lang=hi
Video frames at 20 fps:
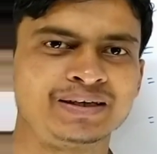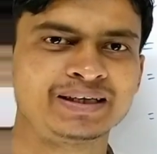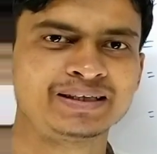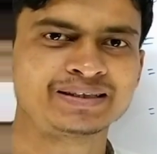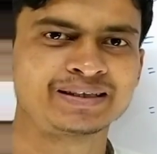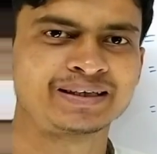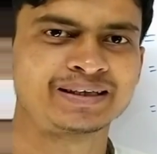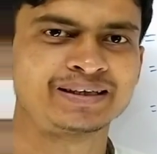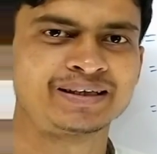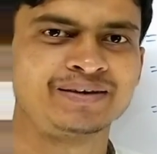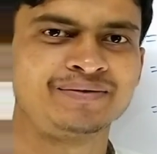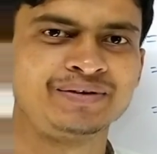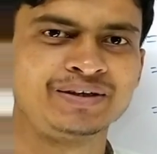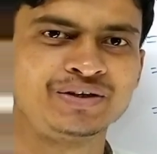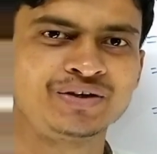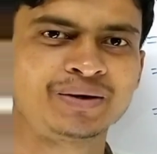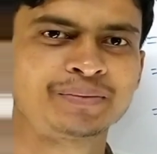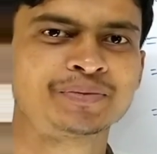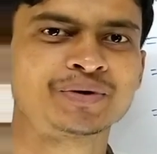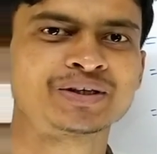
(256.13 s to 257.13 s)
फ्रेंड्स अगर ये
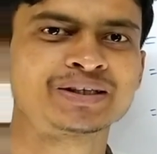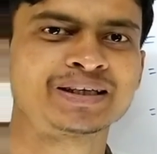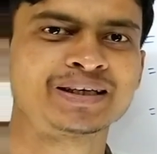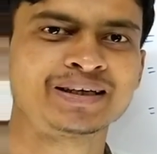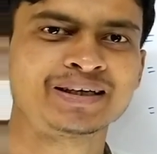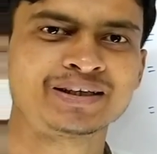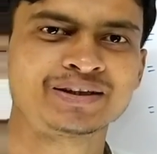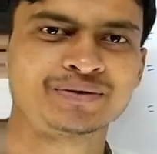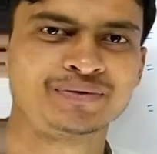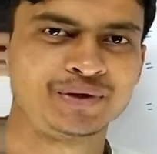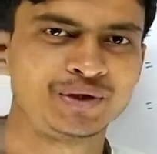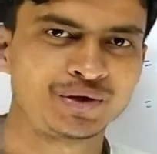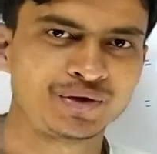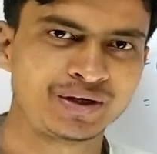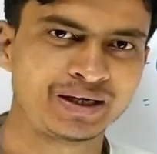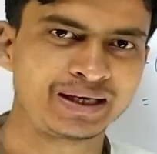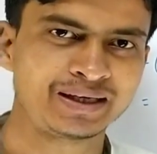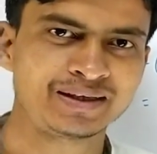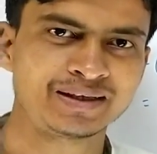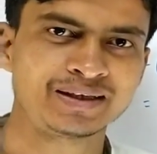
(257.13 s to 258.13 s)
वीडियो आपको अच्छा लगा तो वीडियो
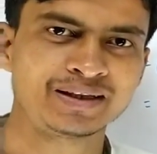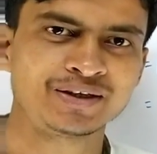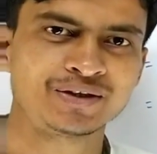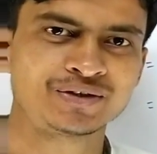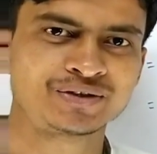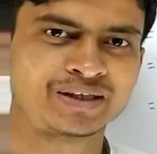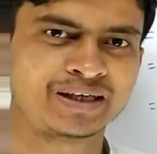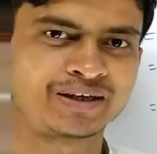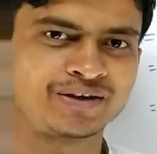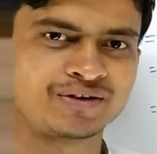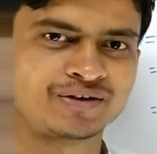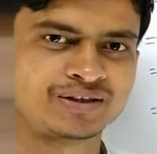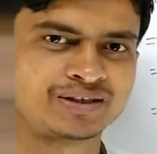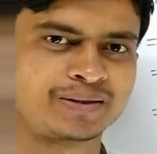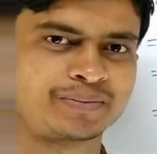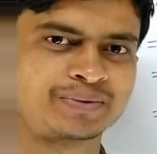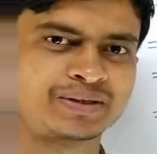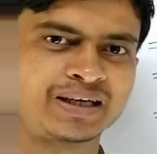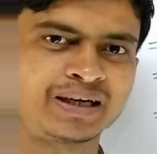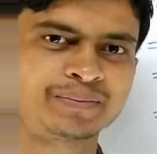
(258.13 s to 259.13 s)
को लाइक कर दें और चैनल को
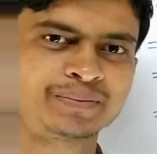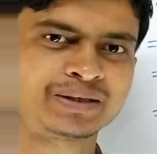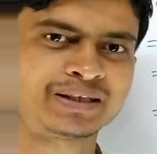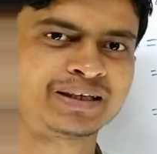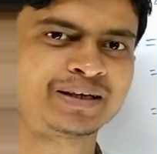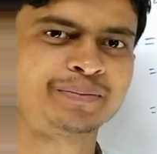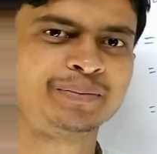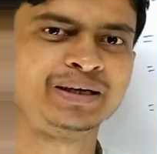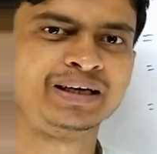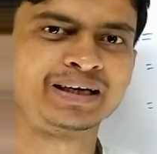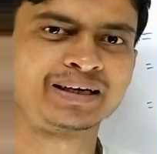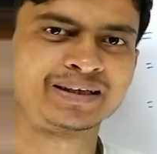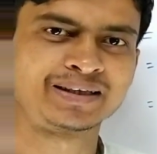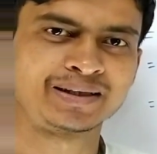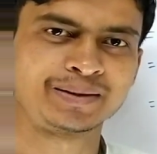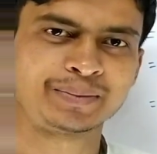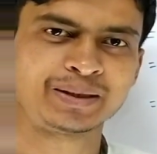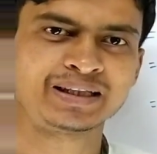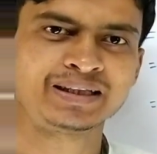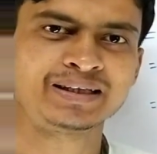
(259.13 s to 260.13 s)
सब्सक्राइब करके बेल
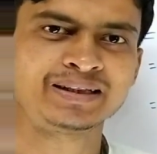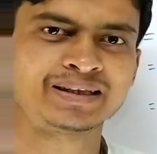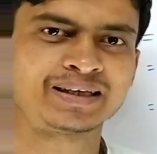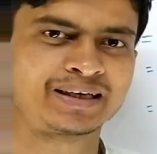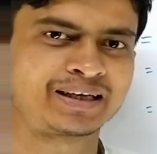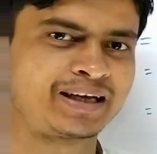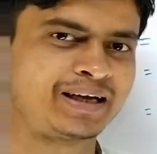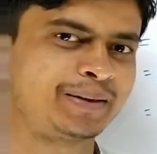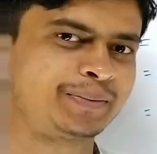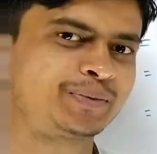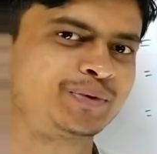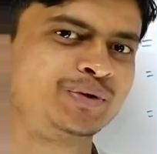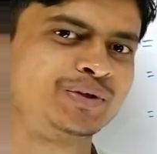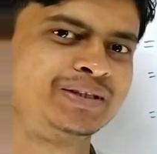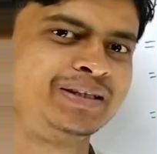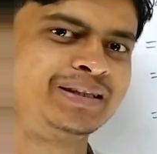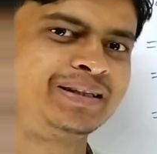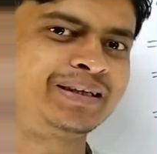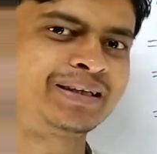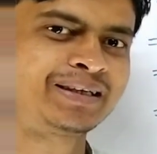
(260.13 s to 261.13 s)
आइकन दबा दें ताकि आपको
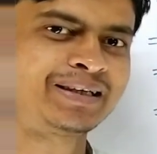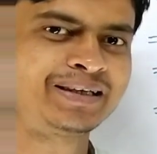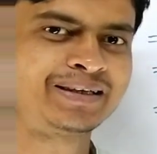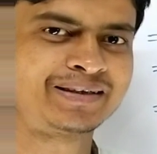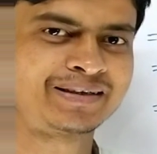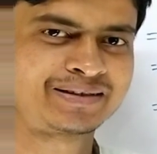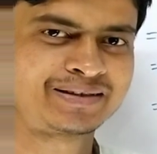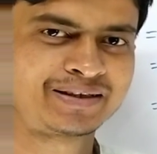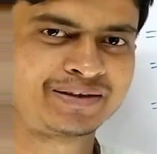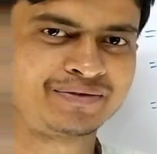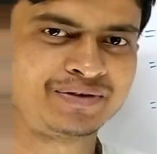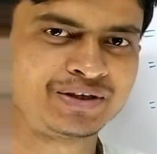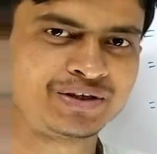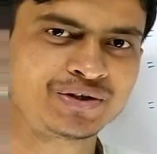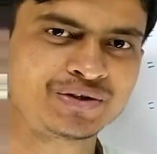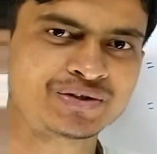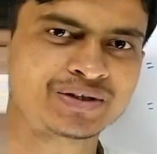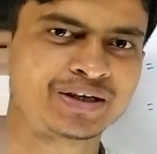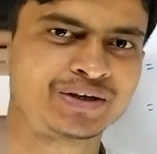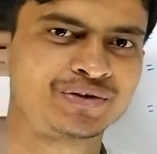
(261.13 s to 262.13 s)
इसी तरह के इंटरेस्टिंग
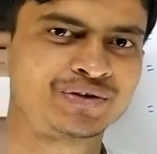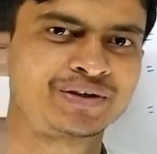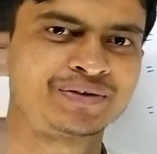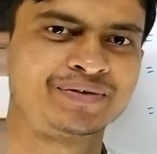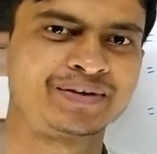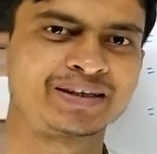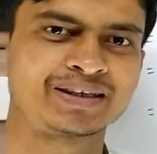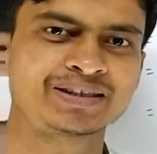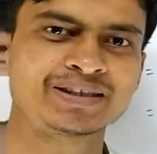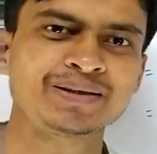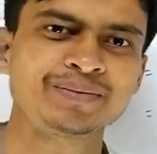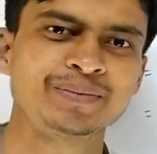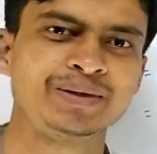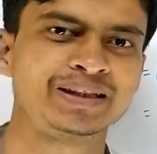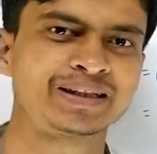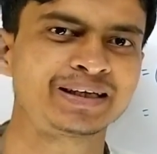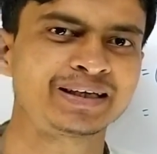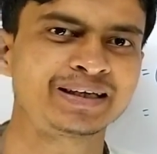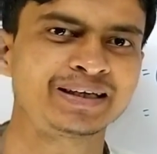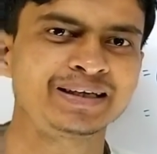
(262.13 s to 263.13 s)
वीडियोस का नोटिफिकेशन
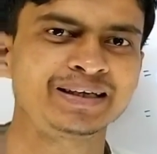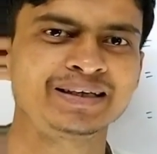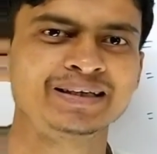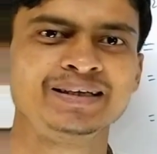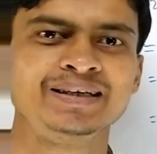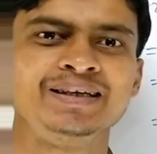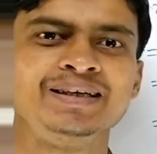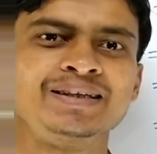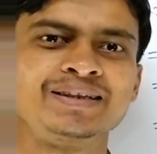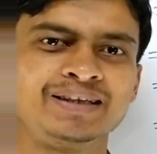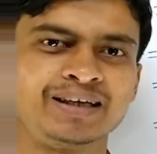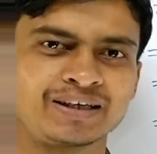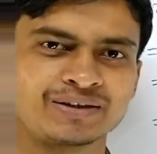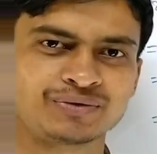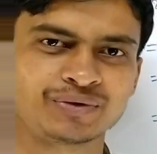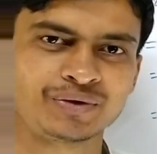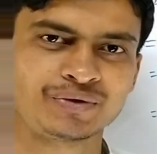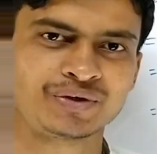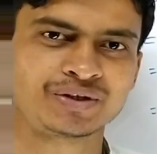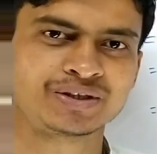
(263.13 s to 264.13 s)
मिलता रहे थैंक्स फॉर